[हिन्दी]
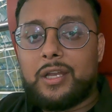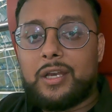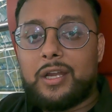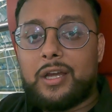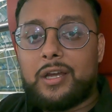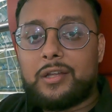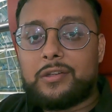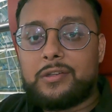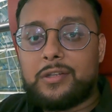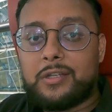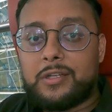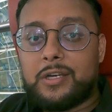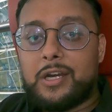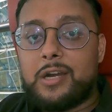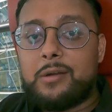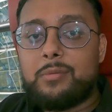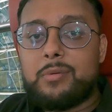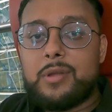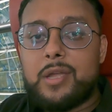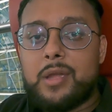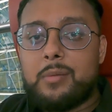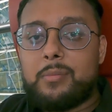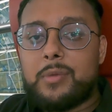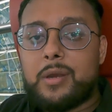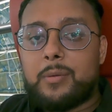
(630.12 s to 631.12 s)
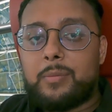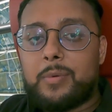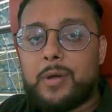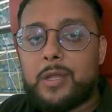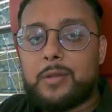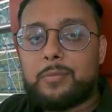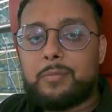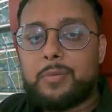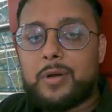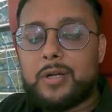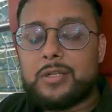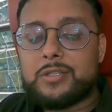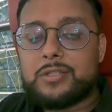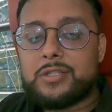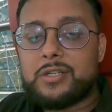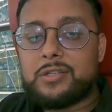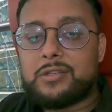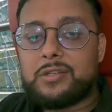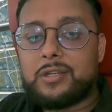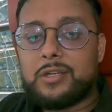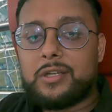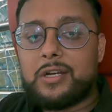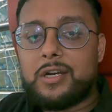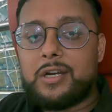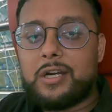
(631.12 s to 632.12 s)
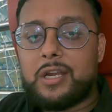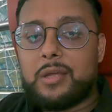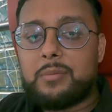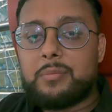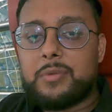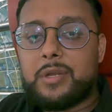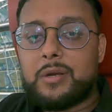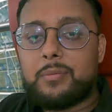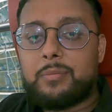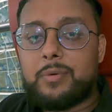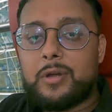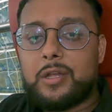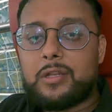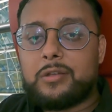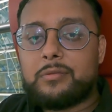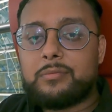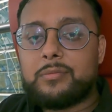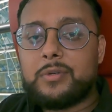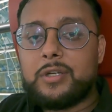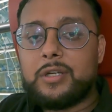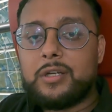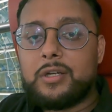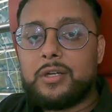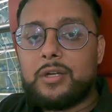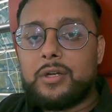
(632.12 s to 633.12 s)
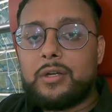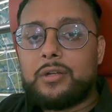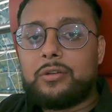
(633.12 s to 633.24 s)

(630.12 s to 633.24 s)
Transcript: है ना सिगरेट भी है मेरे पास पाँच छः सिगरेट है मेरे पास में